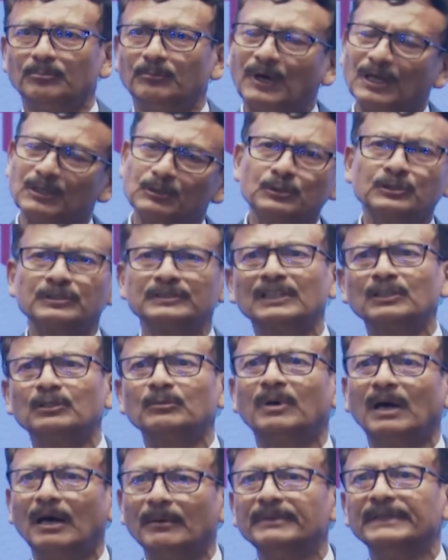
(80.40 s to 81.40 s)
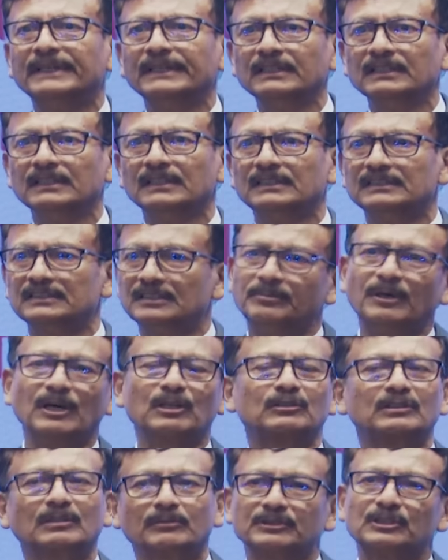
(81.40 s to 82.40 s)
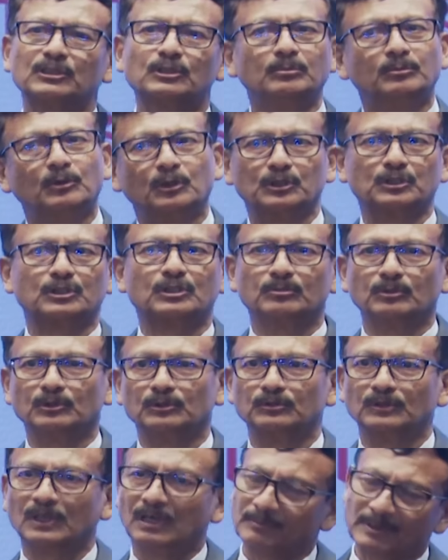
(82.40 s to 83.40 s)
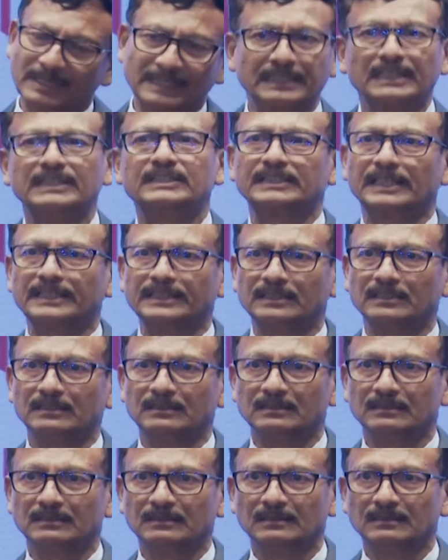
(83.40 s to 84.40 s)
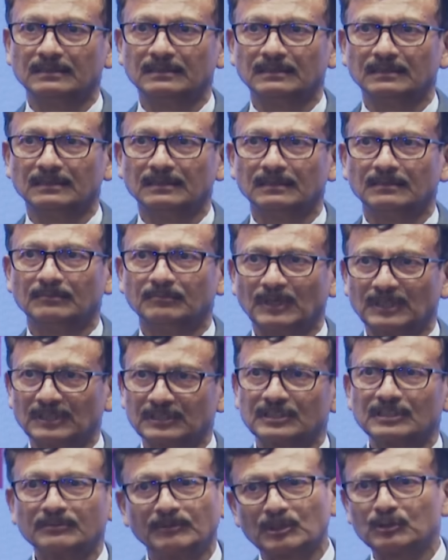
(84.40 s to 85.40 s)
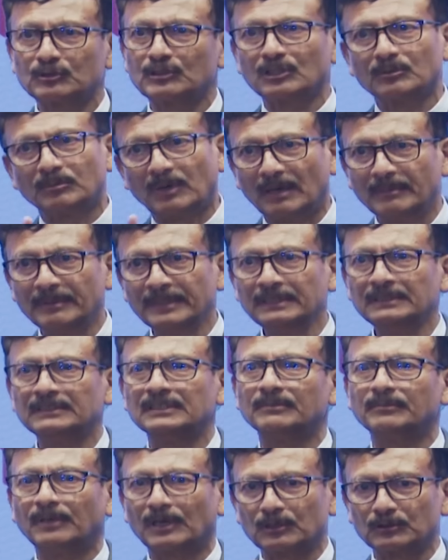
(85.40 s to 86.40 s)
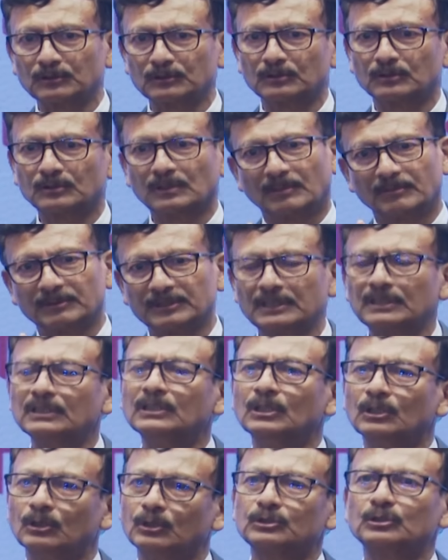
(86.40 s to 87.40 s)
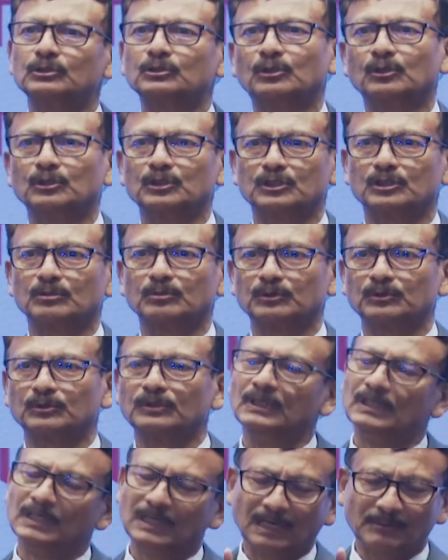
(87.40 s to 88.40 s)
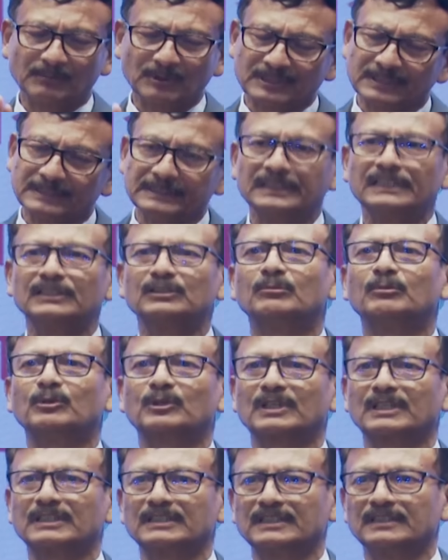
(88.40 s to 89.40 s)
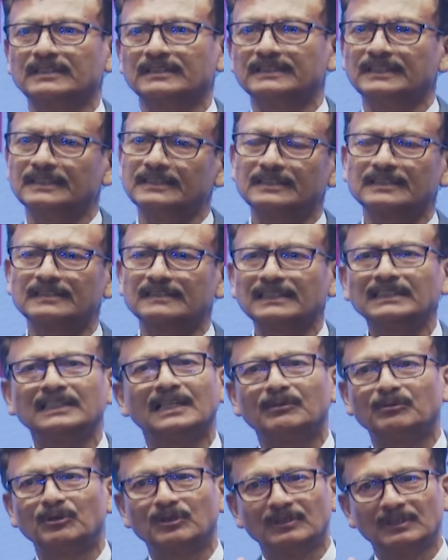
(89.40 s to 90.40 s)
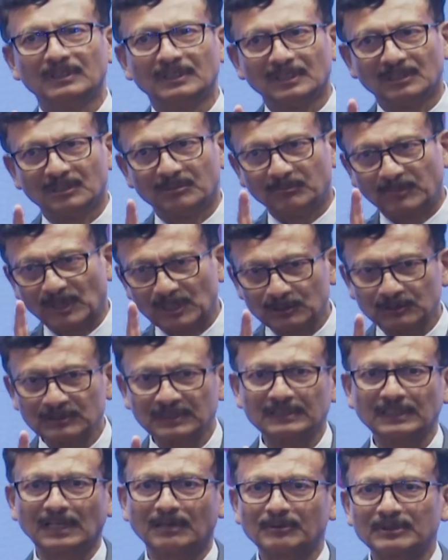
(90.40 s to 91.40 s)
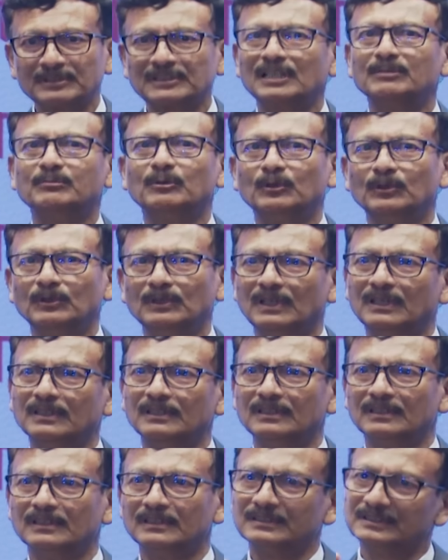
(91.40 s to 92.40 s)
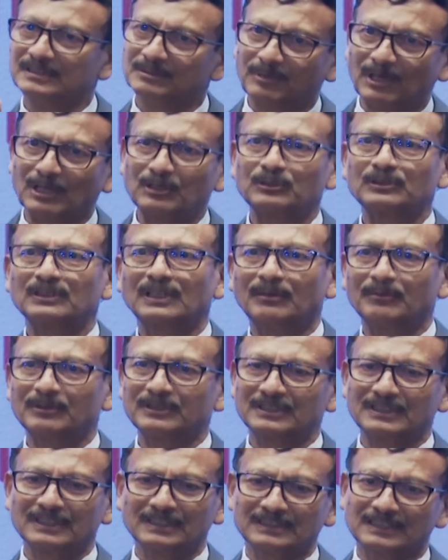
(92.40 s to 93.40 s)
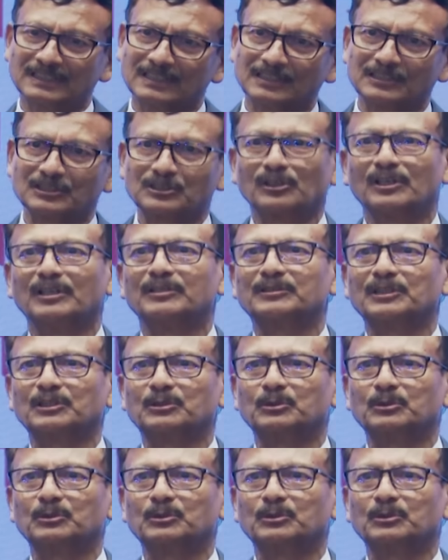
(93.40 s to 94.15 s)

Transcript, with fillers: মানুষ যেন ভাবে যে ভারত আমাদের খুব ঘনিষ্ঠ বন্ধু আমরা এটাই চাই বাংলাদেশের মানুষ যেন ভাবে যে ভারত আমাদের অত্যন্ত ঘনিষ্ঠ বন্ধু আমরা সেদিকেই সম্পর্কটা নিয়ে যেতে চাই এবং ভারত আমরা চাইবো যে ভারত আমাদেরকে সেটাতে সহায়তা